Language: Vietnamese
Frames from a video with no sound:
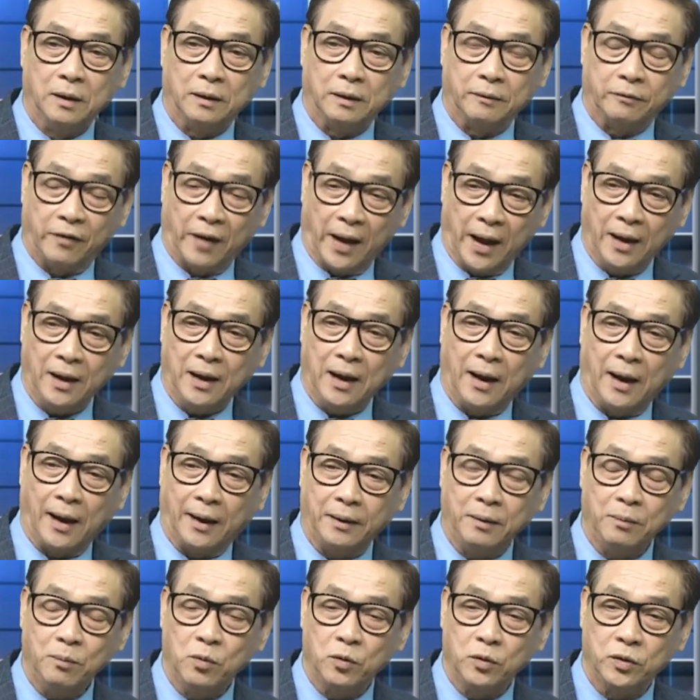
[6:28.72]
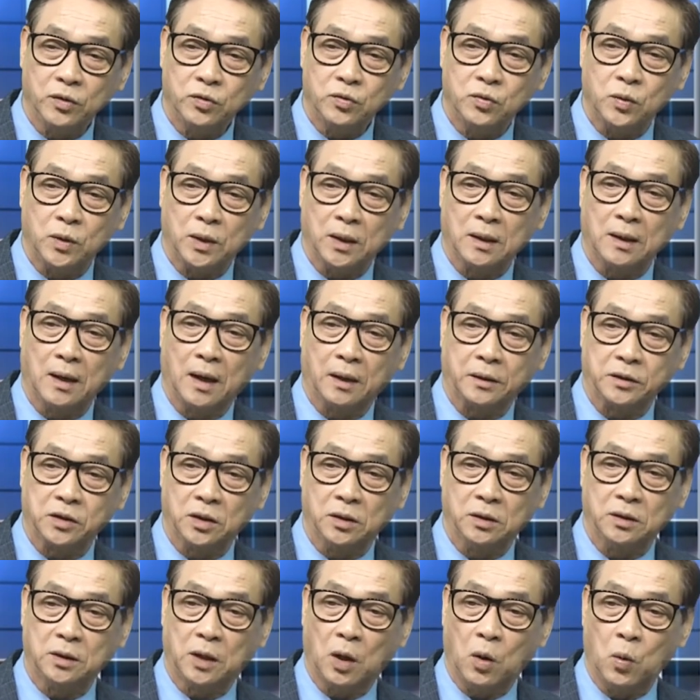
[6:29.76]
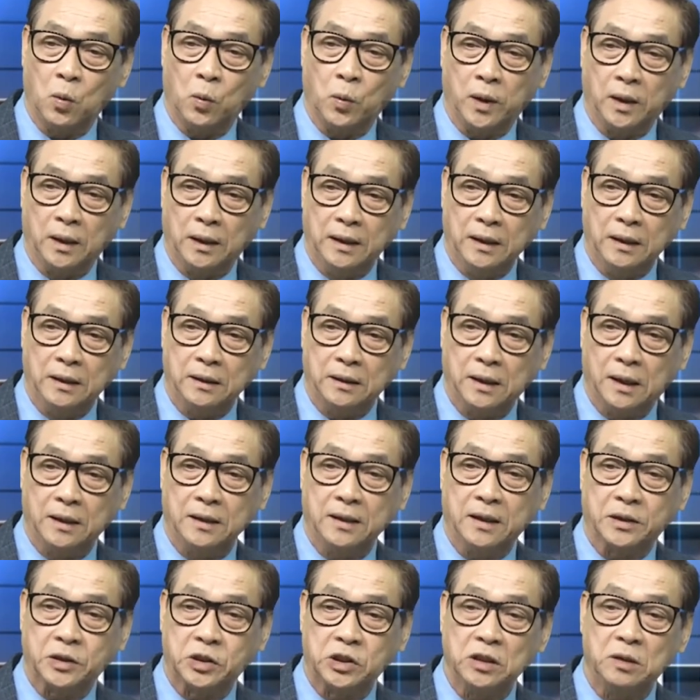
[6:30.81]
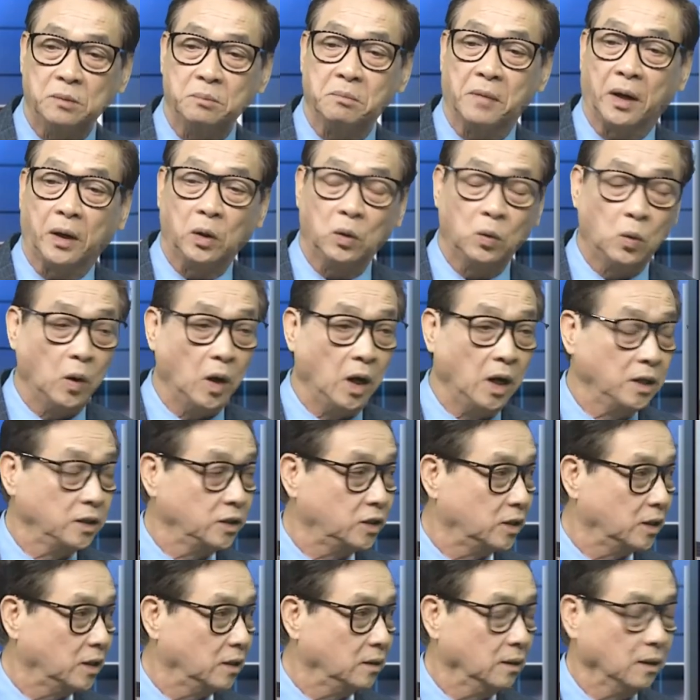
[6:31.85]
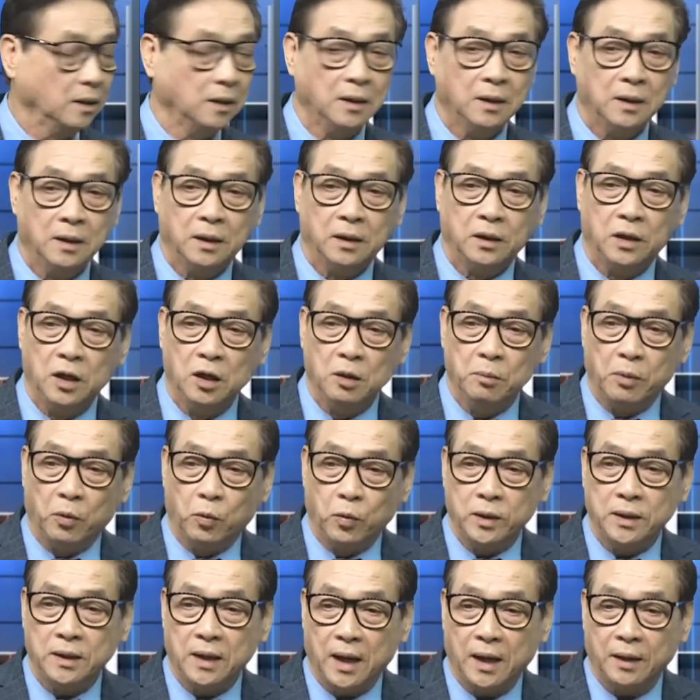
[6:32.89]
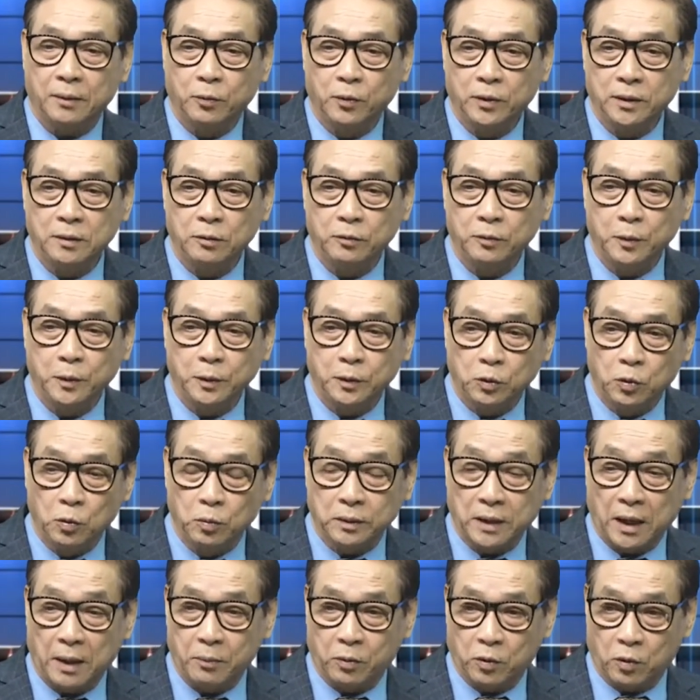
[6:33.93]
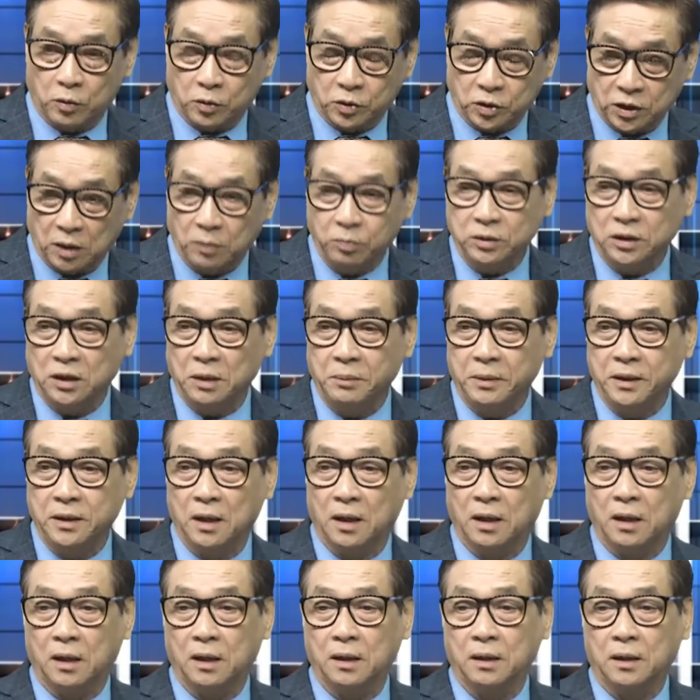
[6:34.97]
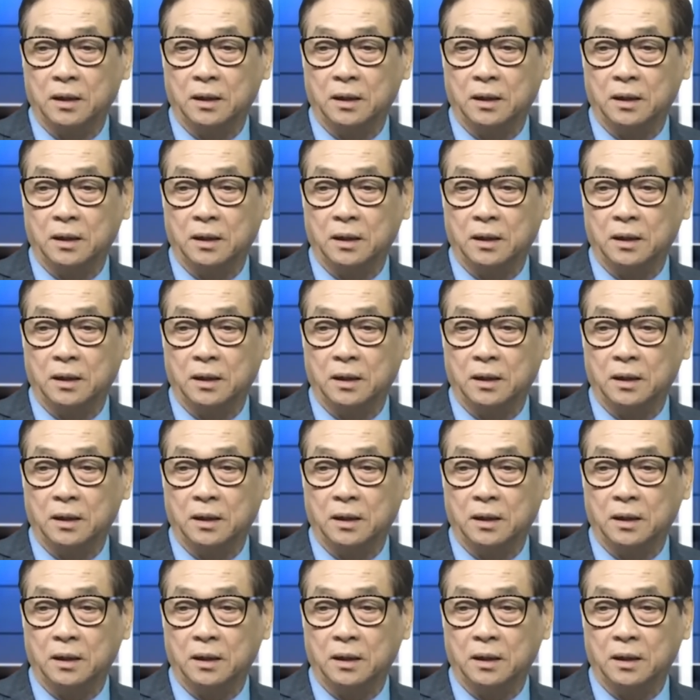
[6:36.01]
phản ảnh một cái chuyện là sự cầu nguyện liên dĩ và sức mạnh của ơn trên nếu mà quý gia quý chúng ta mà còn sống tới bây giờ